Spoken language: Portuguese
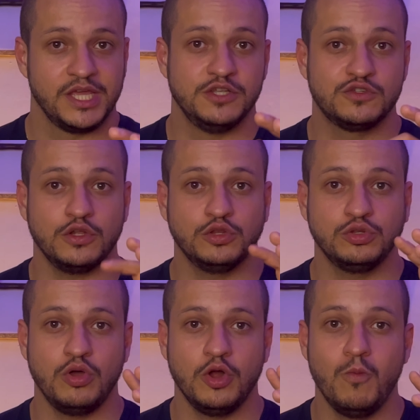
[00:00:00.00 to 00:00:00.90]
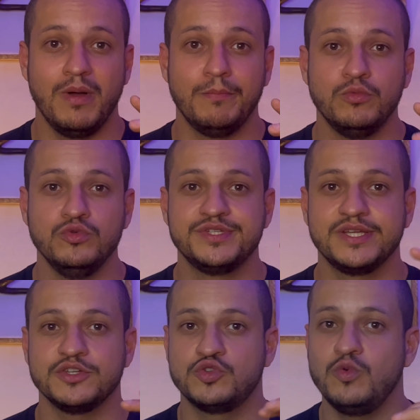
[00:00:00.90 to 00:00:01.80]
que só toca uma
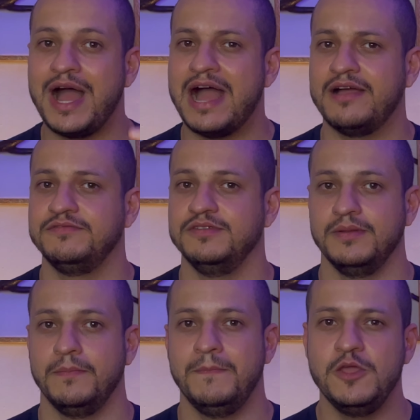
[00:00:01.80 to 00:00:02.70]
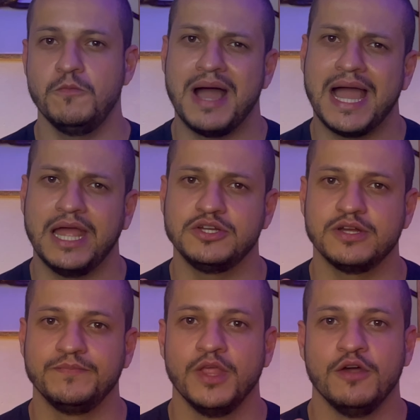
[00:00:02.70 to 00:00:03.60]
música suave, meio baixa,
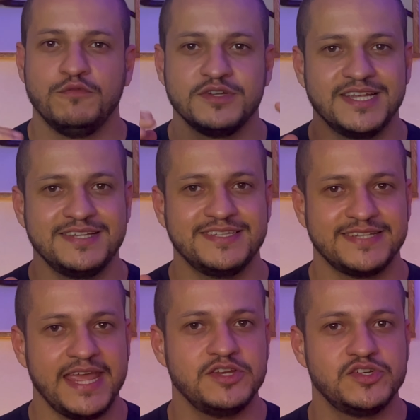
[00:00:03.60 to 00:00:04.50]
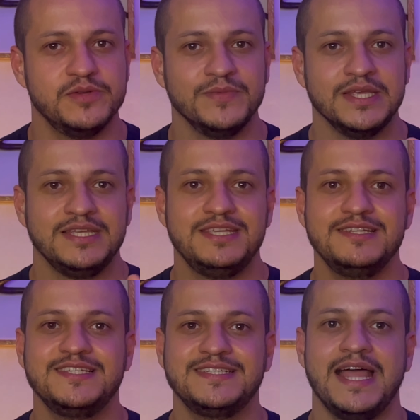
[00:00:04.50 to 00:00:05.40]
você sente que
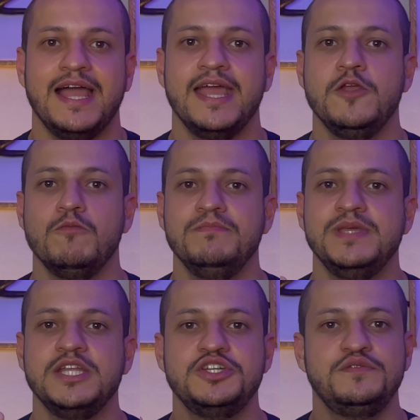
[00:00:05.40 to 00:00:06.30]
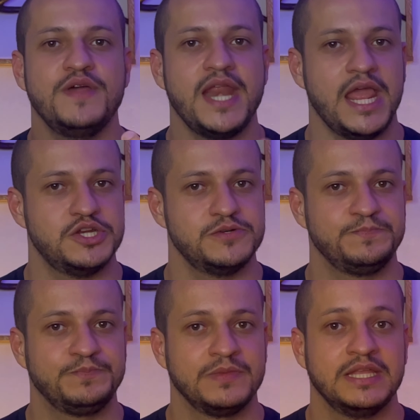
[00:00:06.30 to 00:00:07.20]
está em um ambiente diferente,
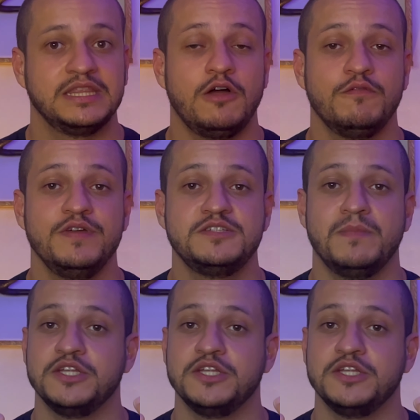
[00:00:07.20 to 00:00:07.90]
talvez mais